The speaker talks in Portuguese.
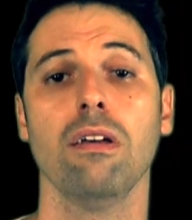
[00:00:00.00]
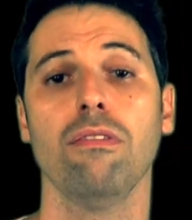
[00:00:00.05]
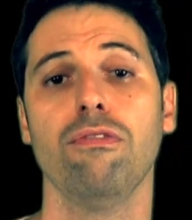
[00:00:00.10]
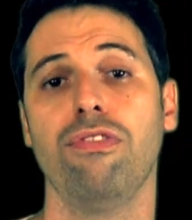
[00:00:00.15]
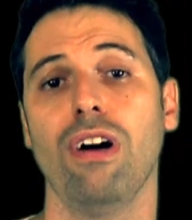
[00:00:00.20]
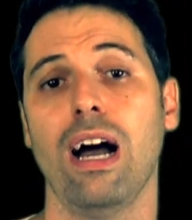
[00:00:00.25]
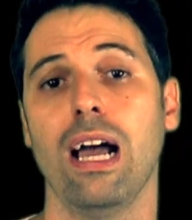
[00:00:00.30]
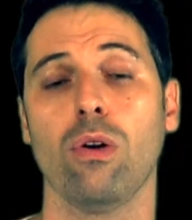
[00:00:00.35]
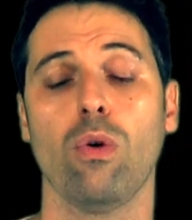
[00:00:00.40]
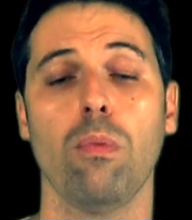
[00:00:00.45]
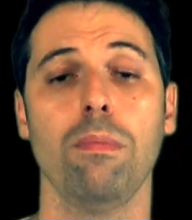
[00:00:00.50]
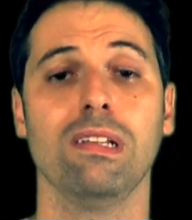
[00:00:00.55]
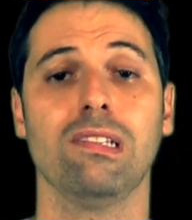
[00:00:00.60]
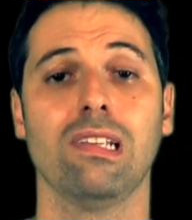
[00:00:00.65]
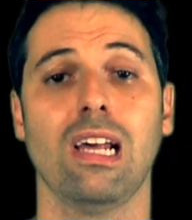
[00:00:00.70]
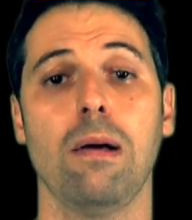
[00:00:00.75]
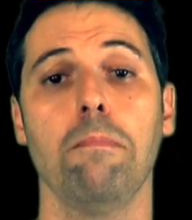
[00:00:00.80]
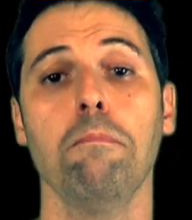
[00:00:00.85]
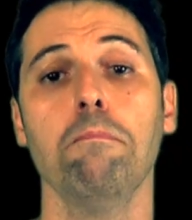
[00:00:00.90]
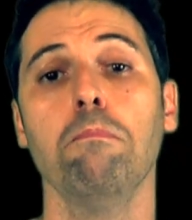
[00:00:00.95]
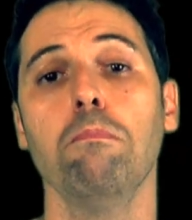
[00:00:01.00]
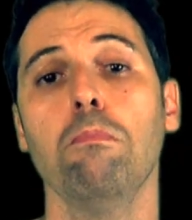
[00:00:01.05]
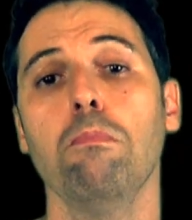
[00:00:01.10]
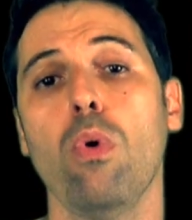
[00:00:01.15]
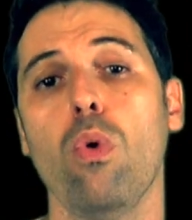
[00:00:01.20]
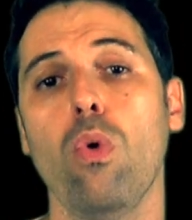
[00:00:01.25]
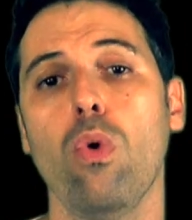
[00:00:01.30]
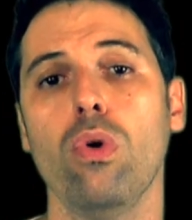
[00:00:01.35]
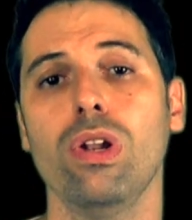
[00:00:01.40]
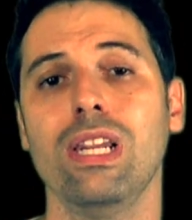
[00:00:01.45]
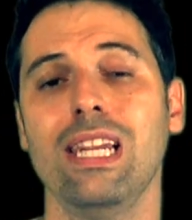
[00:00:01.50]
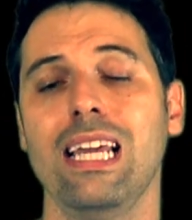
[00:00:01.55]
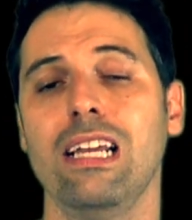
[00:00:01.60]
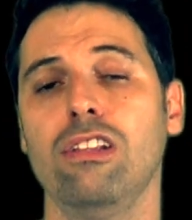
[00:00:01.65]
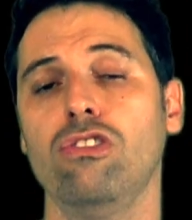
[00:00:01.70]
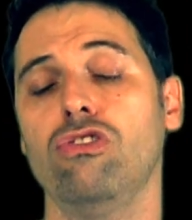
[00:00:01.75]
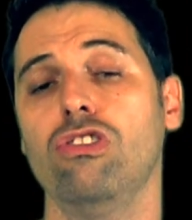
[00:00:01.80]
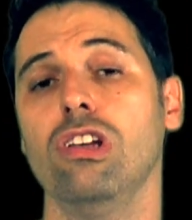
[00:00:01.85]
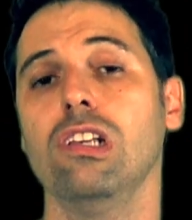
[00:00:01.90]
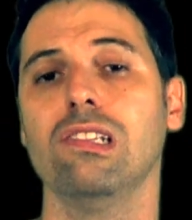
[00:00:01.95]
vai começar a
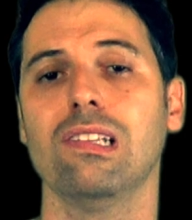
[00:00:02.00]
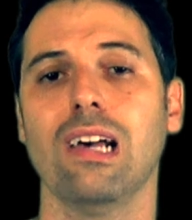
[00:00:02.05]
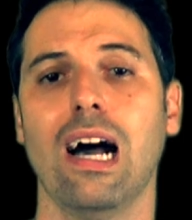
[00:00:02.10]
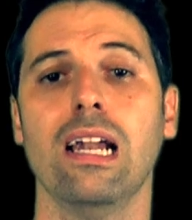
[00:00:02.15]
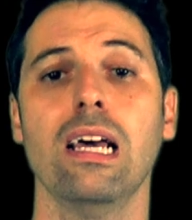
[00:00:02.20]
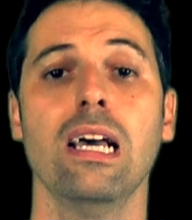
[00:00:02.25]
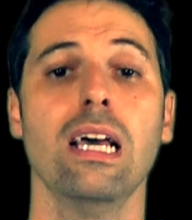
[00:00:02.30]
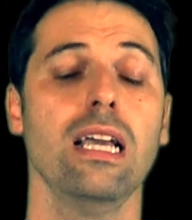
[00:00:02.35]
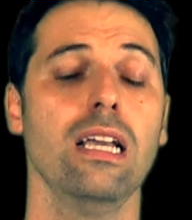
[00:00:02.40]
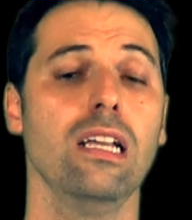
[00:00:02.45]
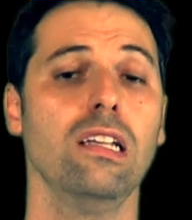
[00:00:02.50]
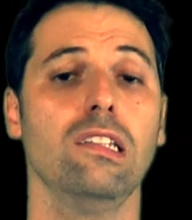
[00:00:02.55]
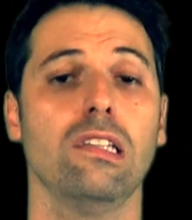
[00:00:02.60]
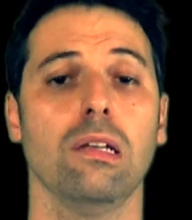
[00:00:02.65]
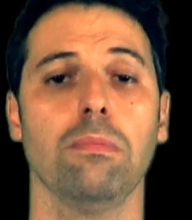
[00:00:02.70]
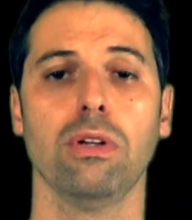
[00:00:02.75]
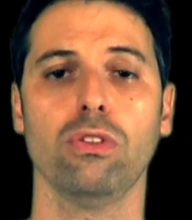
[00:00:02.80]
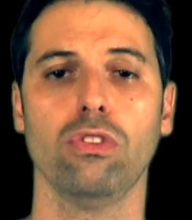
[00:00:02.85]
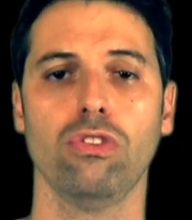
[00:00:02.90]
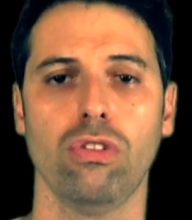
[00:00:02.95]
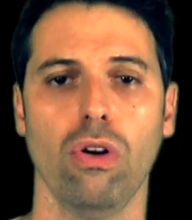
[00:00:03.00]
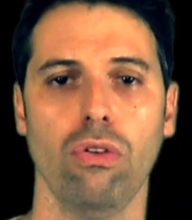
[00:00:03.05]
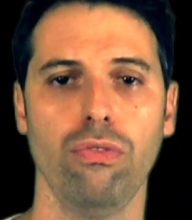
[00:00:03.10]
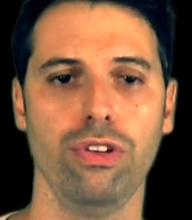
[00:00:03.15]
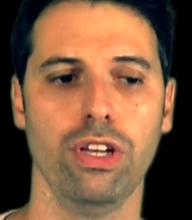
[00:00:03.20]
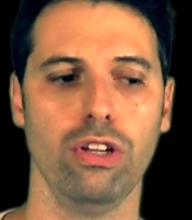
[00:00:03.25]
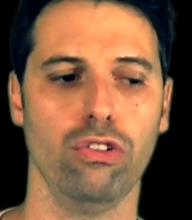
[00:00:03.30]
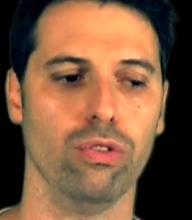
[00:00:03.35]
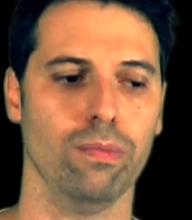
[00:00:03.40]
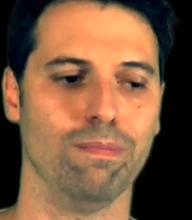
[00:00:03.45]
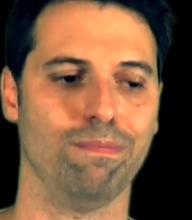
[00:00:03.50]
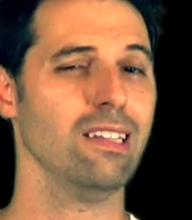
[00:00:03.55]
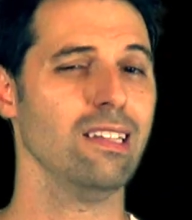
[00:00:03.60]
monetizar em cima do seu vídeo.